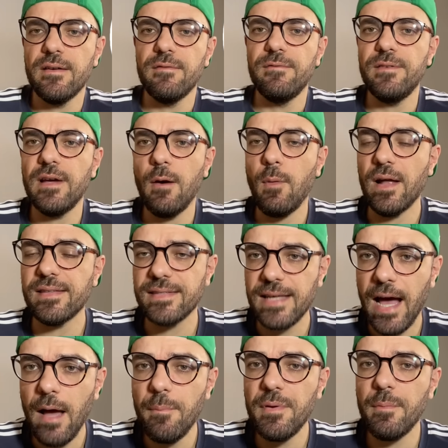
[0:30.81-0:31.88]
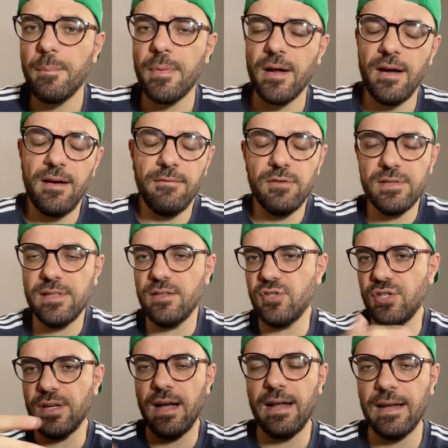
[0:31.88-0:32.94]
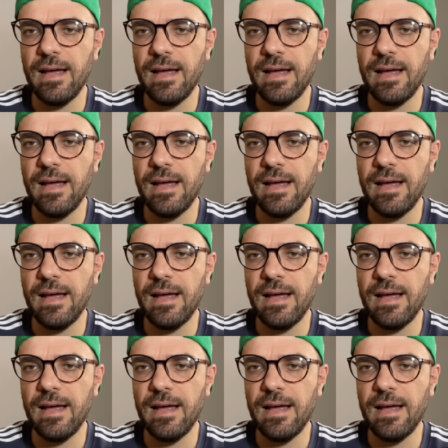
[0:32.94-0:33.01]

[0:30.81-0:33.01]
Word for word: via WhatsApp para você tirar